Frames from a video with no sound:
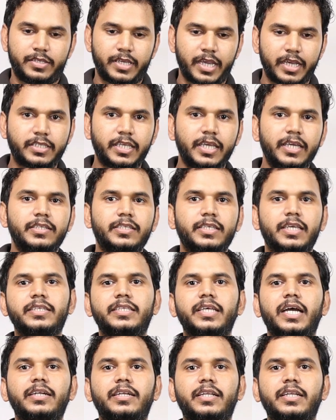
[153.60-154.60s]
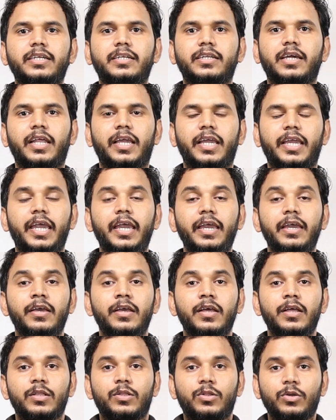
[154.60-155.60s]
जैसे ही इसके साथ ट्रीट करेंगे
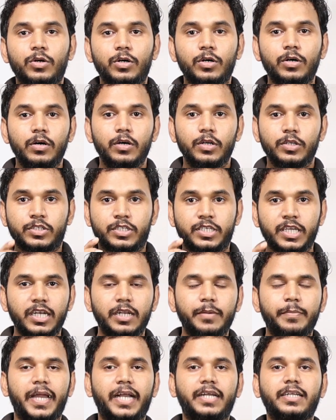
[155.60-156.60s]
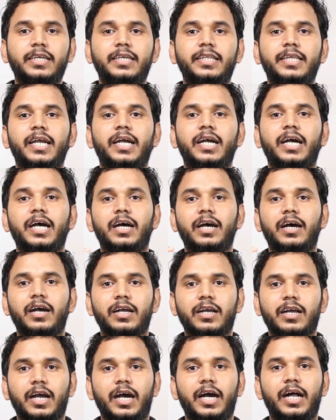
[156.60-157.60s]
तो जिन बैक्टीरिया
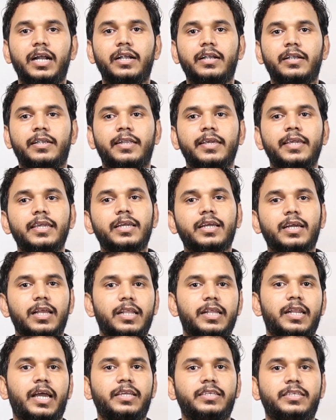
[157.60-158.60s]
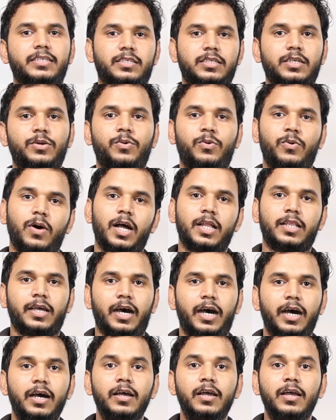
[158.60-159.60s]
का डी कलराइजेशन हुआ
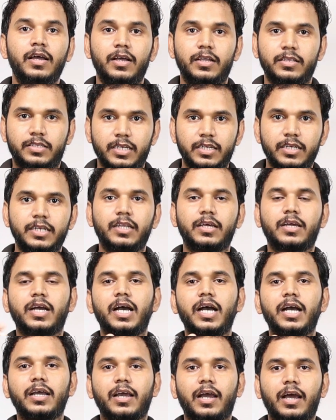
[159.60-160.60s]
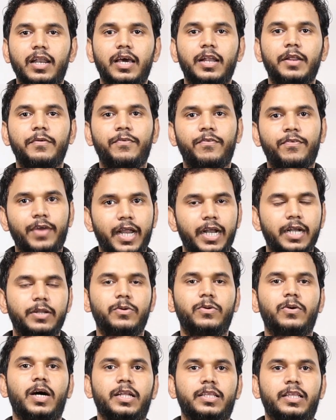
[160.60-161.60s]
था जिनका कलर फेड
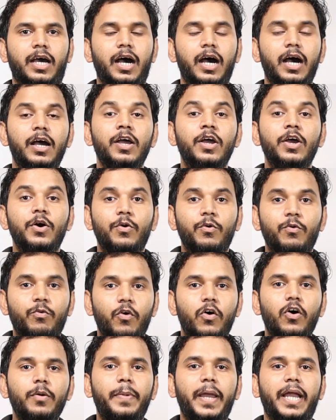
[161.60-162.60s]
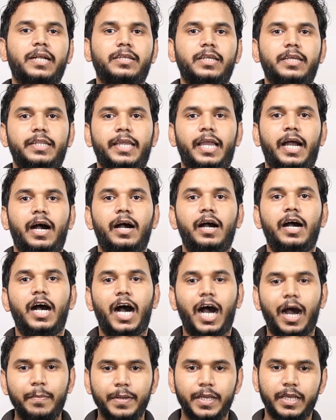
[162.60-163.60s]
हुआ था वो बैक्टीरिया
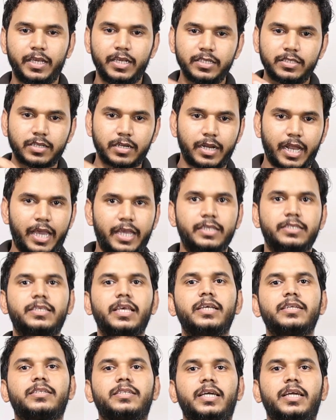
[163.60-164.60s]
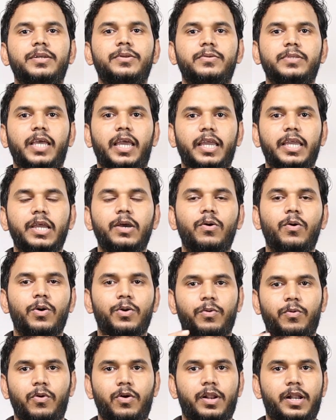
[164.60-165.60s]
अब इस डाई से स्टेन हो जाएंगे
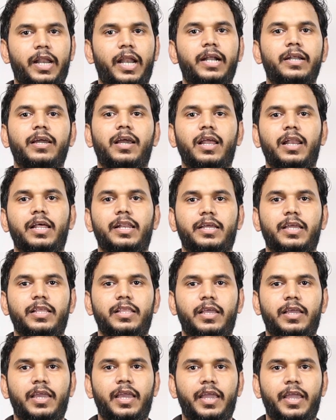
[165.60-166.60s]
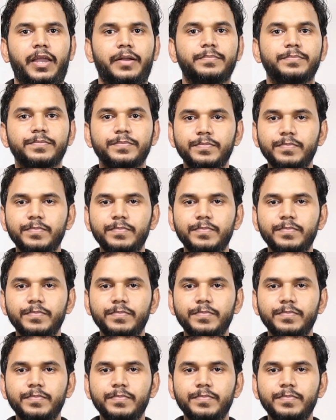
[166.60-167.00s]
और वो रेड कलर के दिखेंगे